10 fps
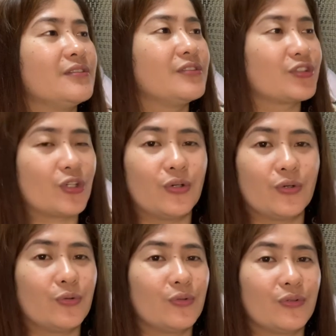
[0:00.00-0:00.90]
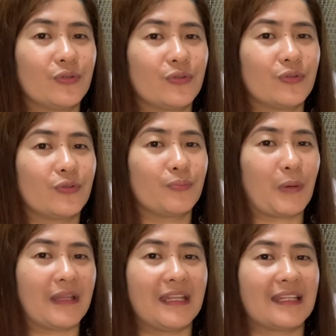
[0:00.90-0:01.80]
So,
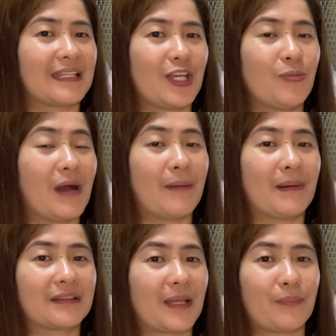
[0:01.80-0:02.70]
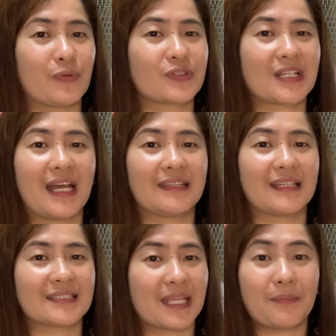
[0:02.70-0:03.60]
pwede na tayo makapagtapos kahit
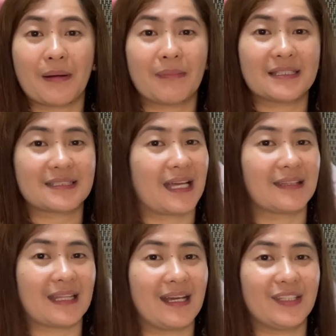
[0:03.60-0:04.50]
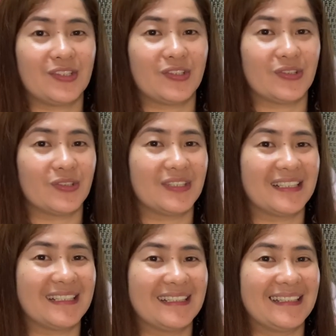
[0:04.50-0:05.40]
nasa ibang bansa tayo.
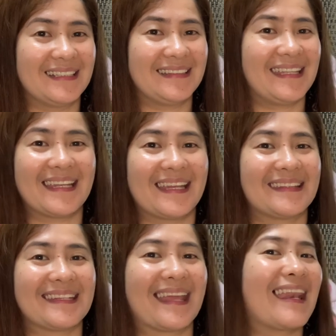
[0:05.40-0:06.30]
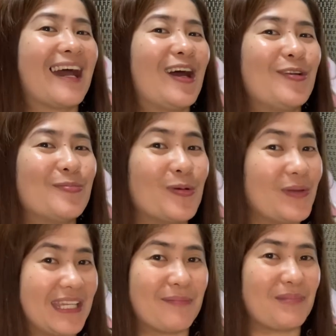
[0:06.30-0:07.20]
Hindi na natin kailangan
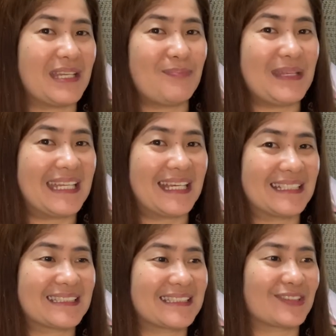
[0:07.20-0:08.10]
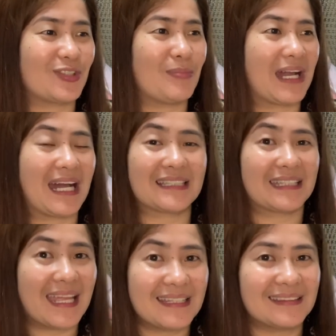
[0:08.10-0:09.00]
umuwi ng Pilipinas or
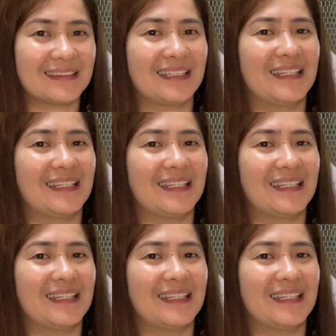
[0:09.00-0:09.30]
mag-attend